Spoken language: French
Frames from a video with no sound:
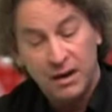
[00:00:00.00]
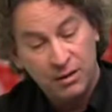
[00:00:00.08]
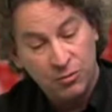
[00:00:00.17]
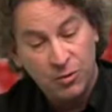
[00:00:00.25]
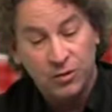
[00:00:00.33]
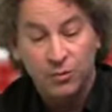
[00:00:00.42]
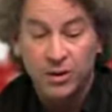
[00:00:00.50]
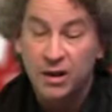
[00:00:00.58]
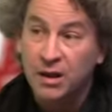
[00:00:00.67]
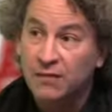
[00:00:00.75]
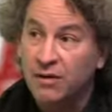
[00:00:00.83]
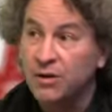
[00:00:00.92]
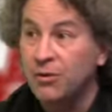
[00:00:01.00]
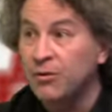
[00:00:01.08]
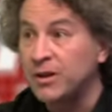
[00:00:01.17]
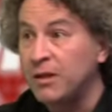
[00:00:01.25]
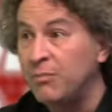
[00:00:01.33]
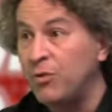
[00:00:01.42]
La situation des
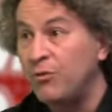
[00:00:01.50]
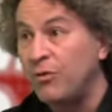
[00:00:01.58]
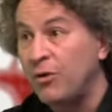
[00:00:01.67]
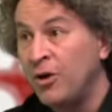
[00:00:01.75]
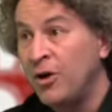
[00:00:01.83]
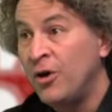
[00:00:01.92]
travailleurs, des pauvres,